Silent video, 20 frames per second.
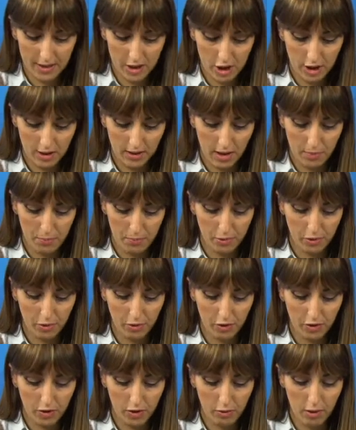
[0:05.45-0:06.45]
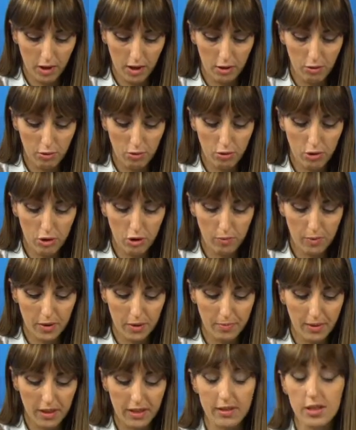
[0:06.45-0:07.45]
c'è tempo fino a luglio per
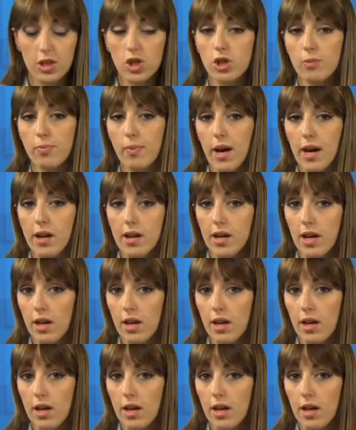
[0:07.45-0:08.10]
partecipare